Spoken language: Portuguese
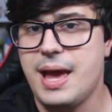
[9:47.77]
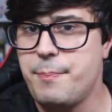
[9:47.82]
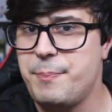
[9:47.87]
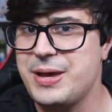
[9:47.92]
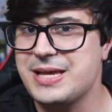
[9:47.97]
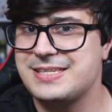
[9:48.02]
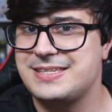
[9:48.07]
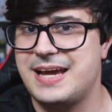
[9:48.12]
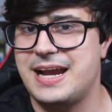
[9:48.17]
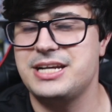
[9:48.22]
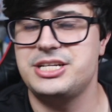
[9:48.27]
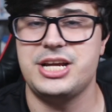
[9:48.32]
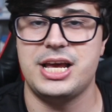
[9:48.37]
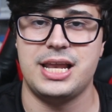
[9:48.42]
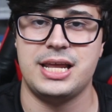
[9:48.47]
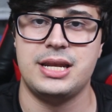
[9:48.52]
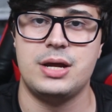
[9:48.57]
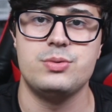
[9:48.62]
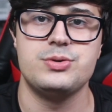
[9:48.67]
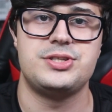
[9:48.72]
E apesar de
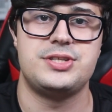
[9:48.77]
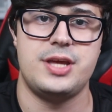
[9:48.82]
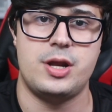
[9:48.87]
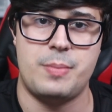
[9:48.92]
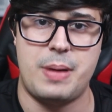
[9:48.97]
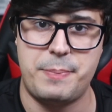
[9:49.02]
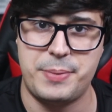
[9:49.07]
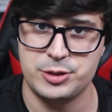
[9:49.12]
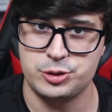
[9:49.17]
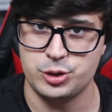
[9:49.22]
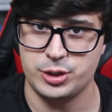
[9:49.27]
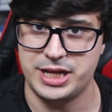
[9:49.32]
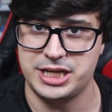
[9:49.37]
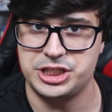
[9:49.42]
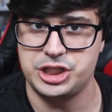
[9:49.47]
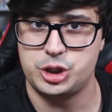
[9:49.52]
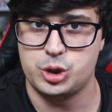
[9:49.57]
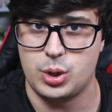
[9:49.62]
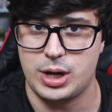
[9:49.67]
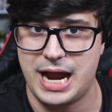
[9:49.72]
ela não ser uma
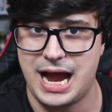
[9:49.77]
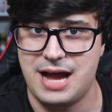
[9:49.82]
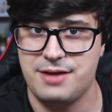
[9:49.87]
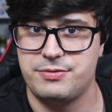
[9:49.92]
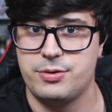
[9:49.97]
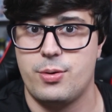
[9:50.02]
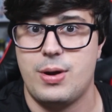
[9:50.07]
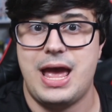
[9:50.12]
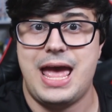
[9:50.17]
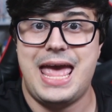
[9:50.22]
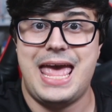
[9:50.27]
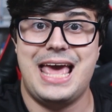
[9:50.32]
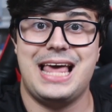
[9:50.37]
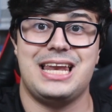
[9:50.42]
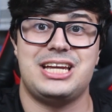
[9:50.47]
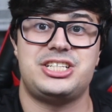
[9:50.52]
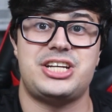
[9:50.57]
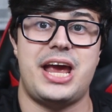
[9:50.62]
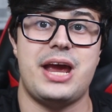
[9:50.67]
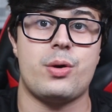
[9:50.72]
personagem jogável,
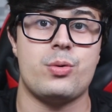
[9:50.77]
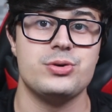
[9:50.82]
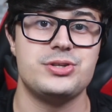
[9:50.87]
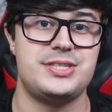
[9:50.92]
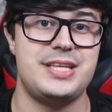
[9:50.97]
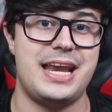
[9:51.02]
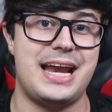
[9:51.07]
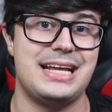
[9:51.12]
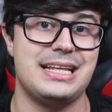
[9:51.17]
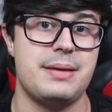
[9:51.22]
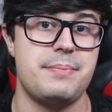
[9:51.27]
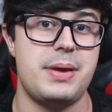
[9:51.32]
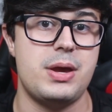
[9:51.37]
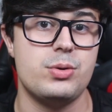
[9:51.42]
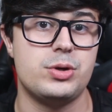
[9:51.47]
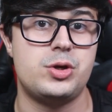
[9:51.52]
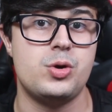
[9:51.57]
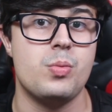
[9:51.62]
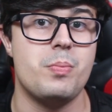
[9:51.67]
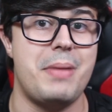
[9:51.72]
ela já é considerada
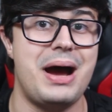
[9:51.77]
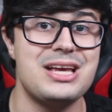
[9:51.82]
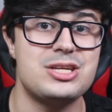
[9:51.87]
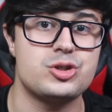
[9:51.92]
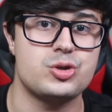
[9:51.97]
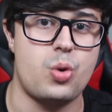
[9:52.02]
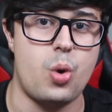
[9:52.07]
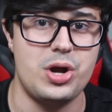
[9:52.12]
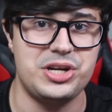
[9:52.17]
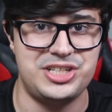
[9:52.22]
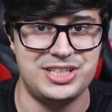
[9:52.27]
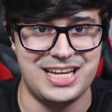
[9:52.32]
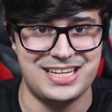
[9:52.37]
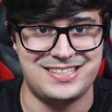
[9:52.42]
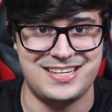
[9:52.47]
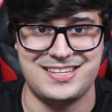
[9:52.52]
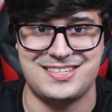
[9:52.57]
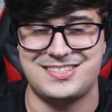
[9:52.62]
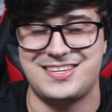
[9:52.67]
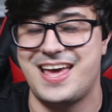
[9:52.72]
meio que o mascote
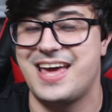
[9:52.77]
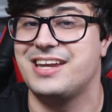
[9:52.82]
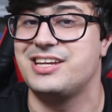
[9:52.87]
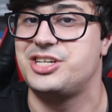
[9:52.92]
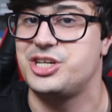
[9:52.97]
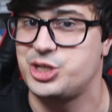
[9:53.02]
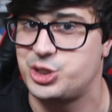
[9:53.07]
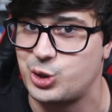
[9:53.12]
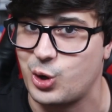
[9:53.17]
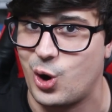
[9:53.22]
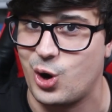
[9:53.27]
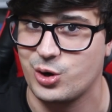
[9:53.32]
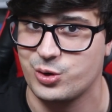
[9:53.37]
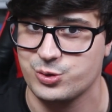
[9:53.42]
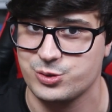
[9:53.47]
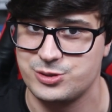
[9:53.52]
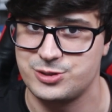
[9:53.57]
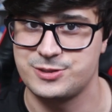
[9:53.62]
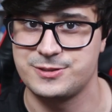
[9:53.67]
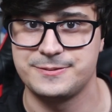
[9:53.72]
dessa série de
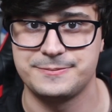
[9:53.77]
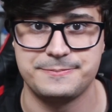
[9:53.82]
jogos.